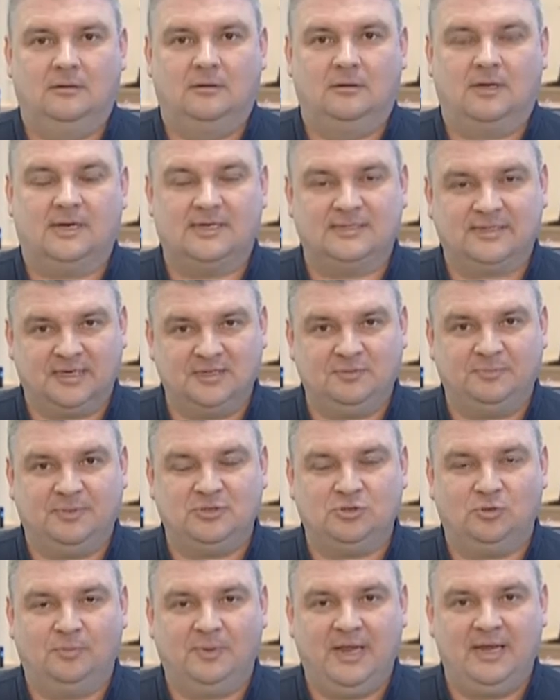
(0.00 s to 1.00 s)
Раскрыть
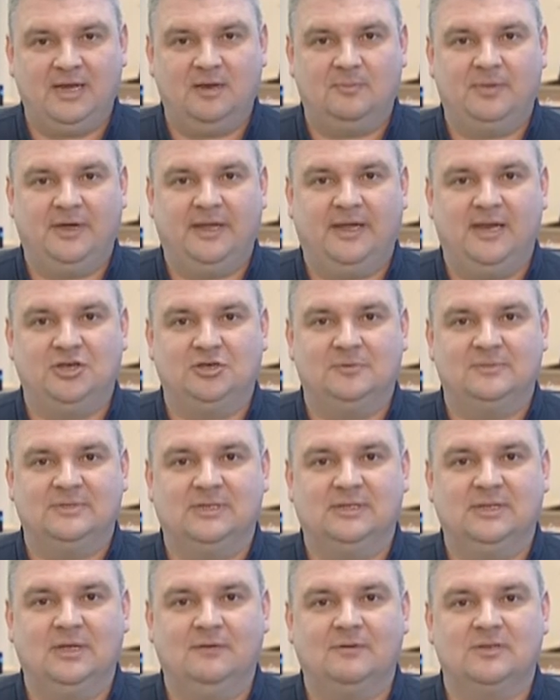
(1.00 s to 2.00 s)
преступление по горячим
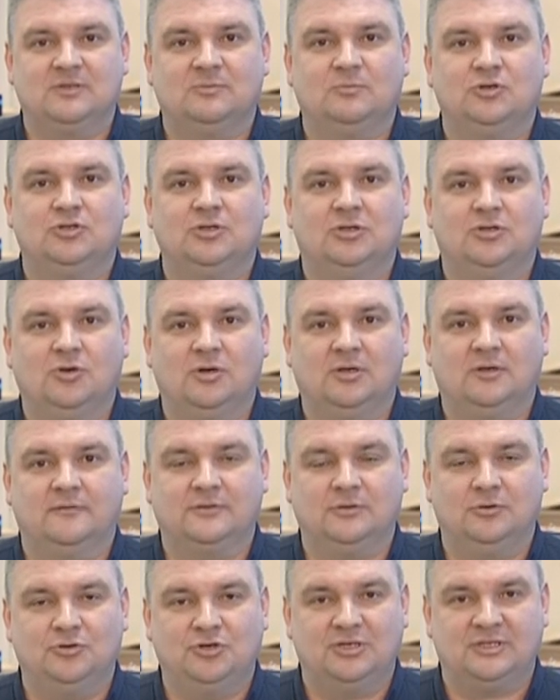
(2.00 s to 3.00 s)
следам возможно только в
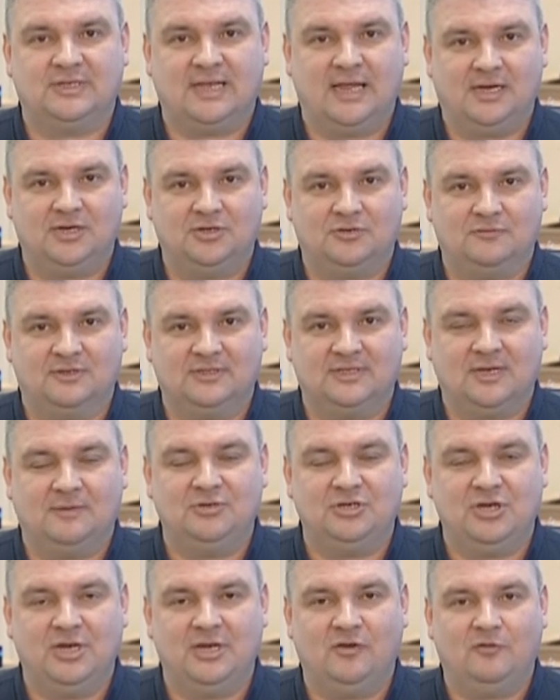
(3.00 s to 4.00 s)
случае скорейшего
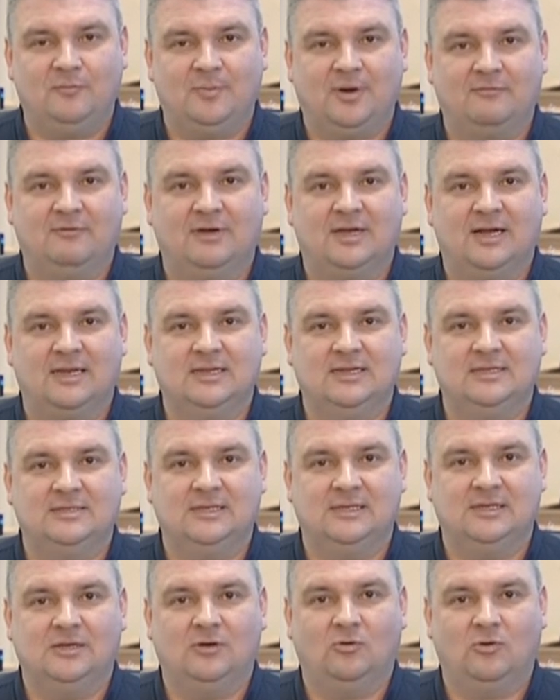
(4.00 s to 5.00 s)
сообщения в
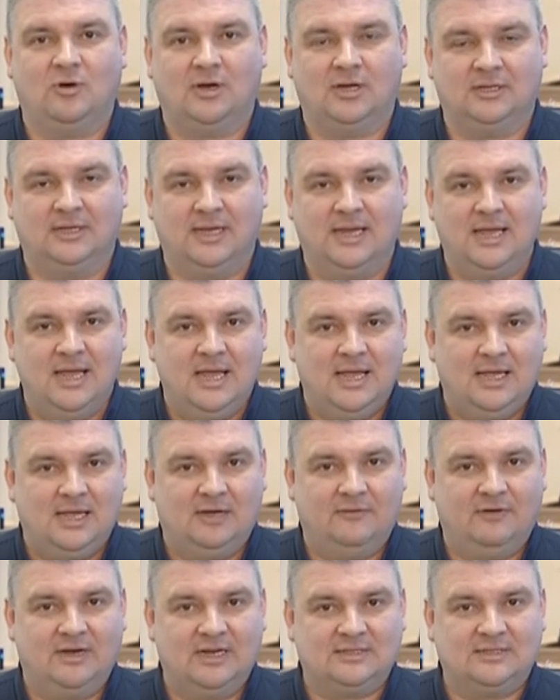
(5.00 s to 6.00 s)
правоохранительные органы,
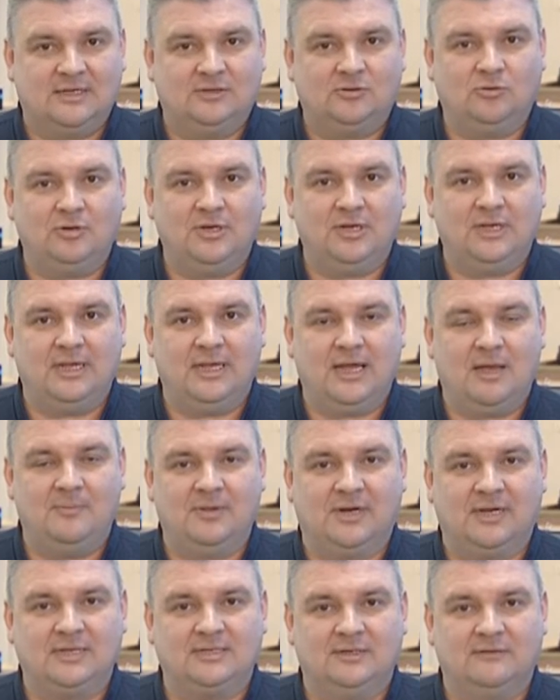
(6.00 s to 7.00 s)
говорят сотрудники
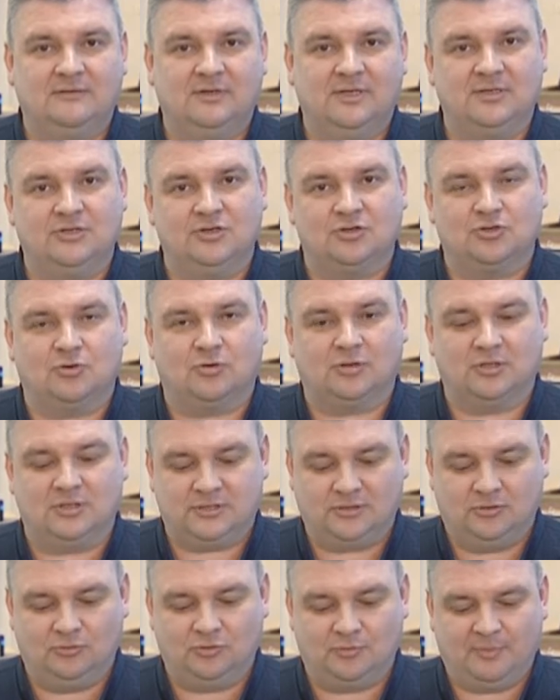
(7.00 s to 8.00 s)
оперативно-дежурной
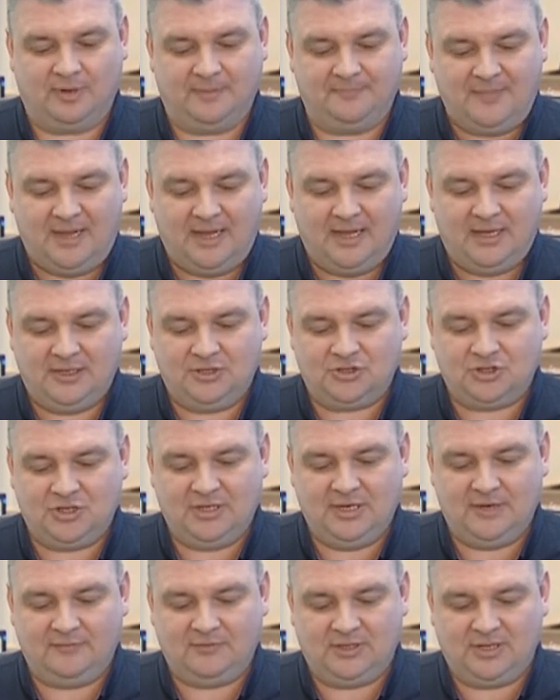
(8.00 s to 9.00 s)
службы.
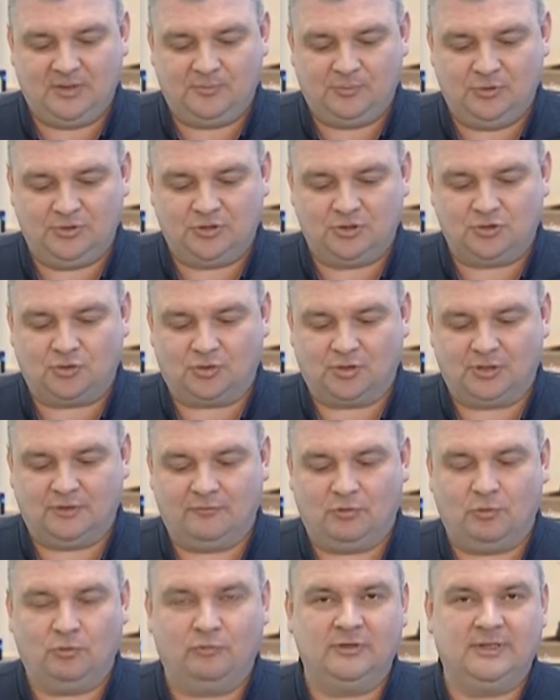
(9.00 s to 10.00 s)
Ежедневно на пульт дежурного
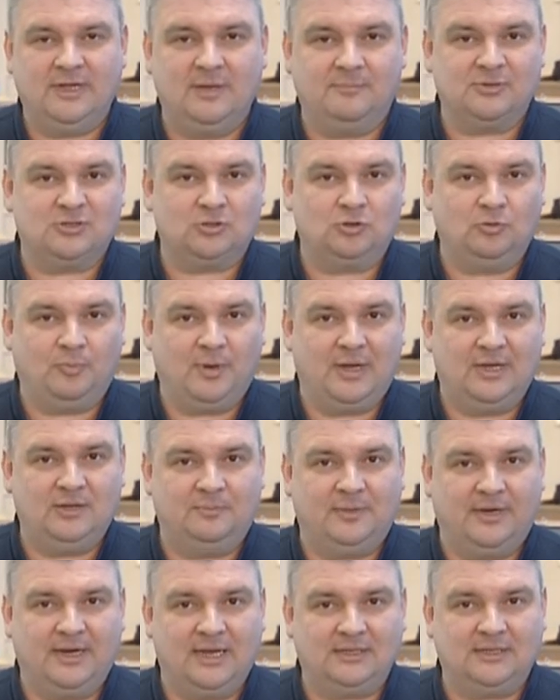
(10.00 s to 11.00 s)
УВД поступает
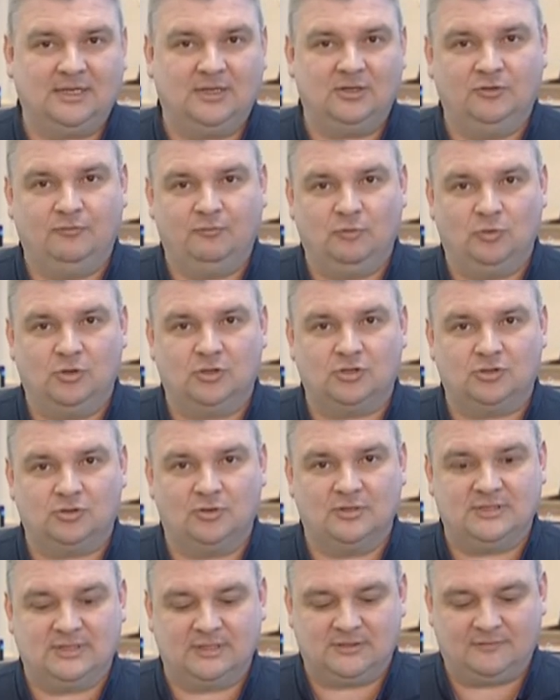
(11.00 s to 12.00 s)
порядка двух
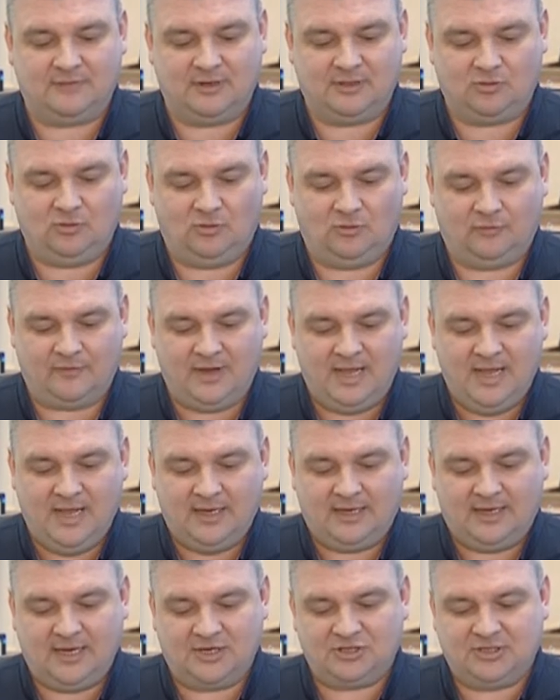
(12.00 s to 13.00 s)
сотен звонков.
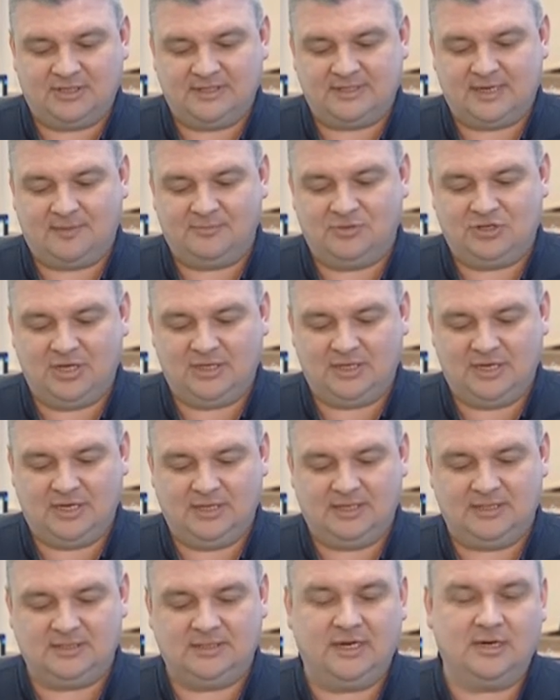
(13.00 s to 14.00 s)
Каждое сообщение
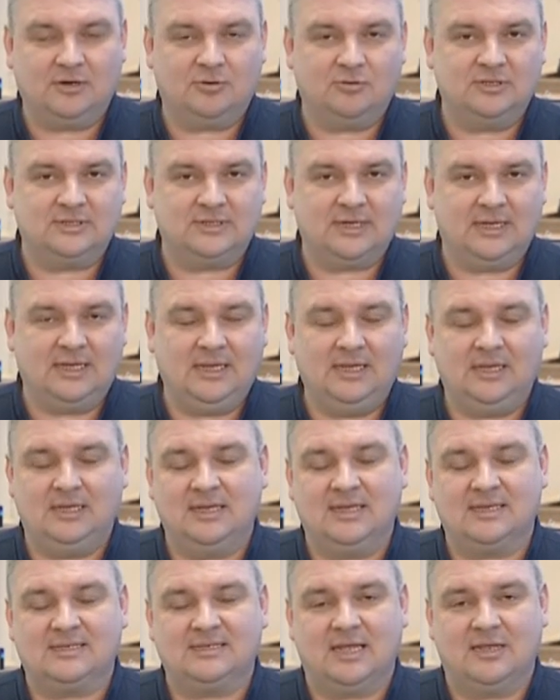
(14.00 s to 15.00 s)
регистрируется и не
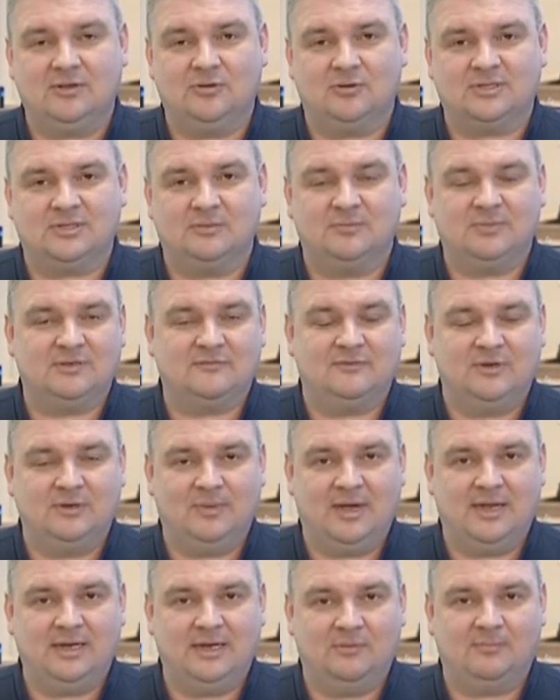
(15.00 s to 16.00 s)
остается без
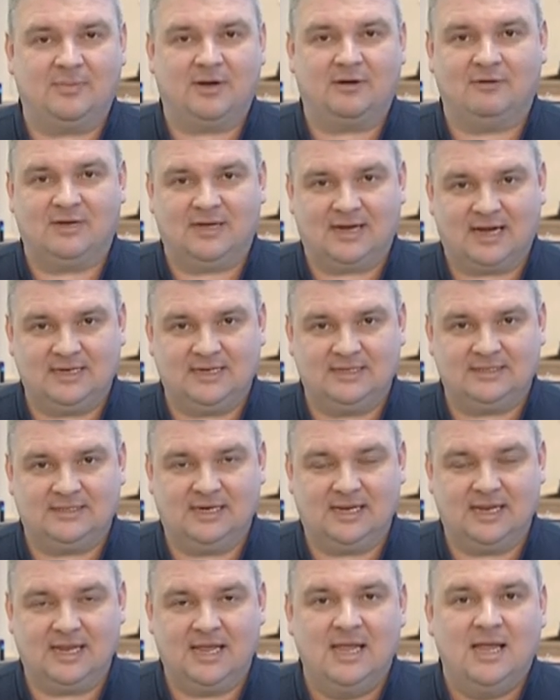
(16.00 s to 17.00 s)
внимания
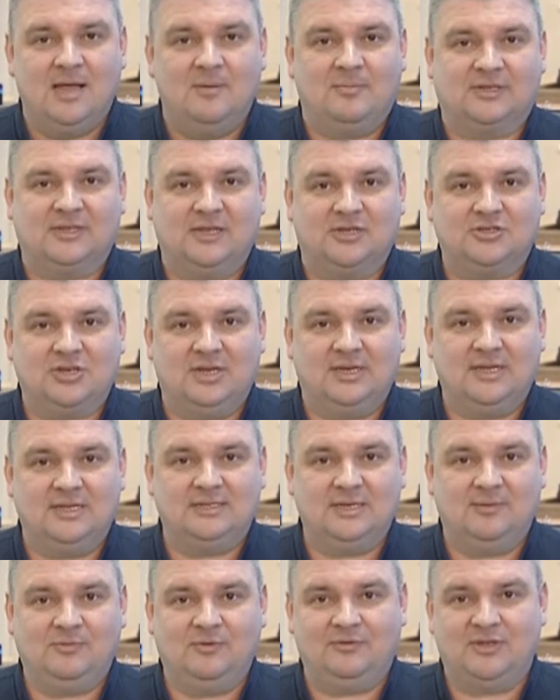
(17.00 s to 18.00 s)
правоохранителей. Продолжение
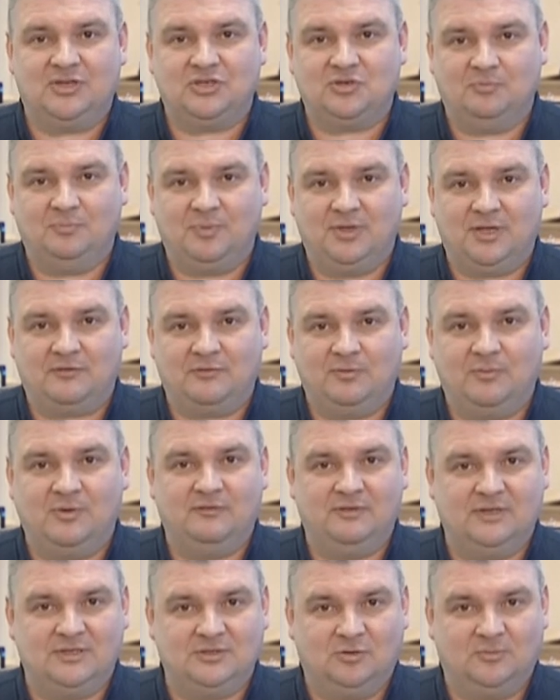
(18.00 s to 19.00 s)
темы в нашем первом
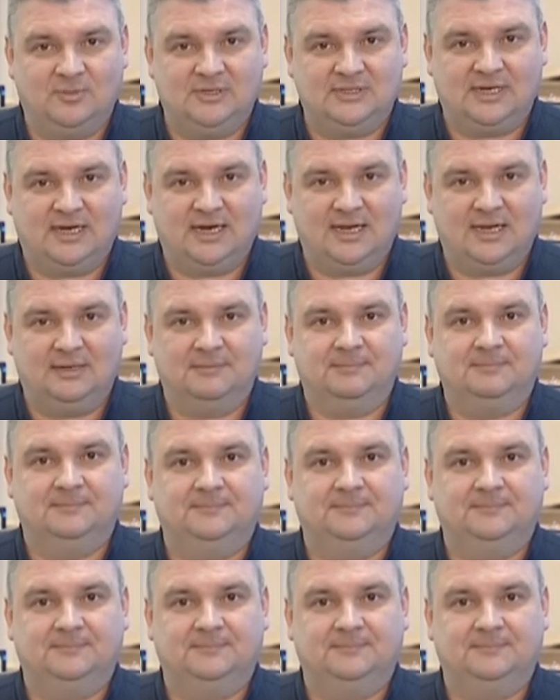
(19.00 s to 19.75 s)
видеоматериале.